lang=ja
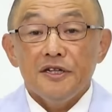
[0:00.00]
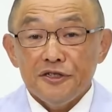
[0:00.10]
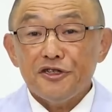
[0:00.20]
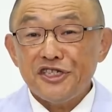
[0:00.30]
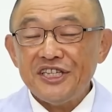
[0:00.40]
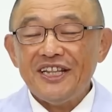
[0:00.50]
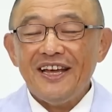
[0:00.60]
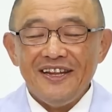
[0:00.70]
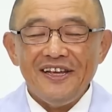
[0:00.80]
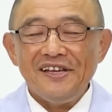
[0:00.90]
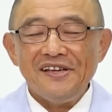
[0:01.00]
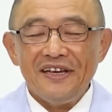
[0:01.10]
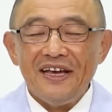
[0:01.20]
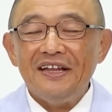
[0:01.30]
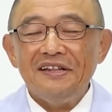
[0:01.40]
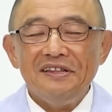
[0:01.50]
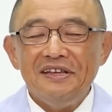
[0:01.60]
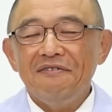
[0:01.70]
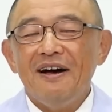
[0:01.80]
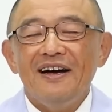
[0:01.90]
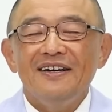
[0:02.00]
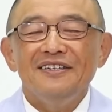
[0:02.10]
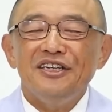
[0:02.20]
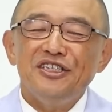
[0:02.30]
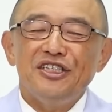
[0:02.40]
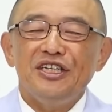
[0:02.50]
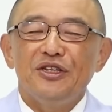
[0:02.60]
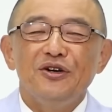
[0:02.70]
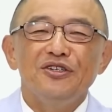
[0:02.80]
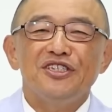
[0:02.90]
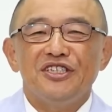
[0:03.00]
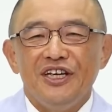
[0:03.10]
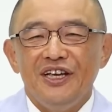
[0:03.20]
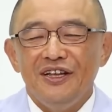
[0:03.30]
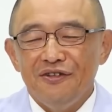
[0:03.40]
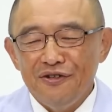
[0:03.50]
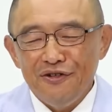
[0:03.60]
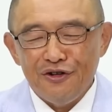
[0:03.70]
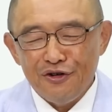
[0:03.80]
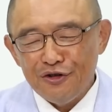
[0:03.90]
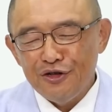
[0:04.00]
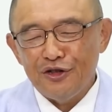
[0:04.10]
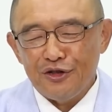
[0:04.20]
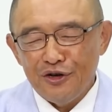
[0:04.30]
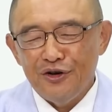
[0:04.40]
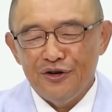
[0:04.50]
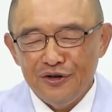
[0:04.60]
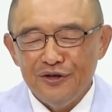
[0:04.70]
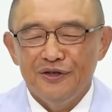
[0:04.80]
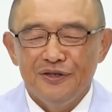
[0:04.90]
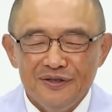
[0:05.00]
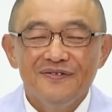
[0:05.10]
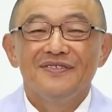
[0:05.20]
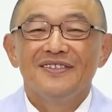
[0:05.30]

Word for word: そして人間には一度死ぬことと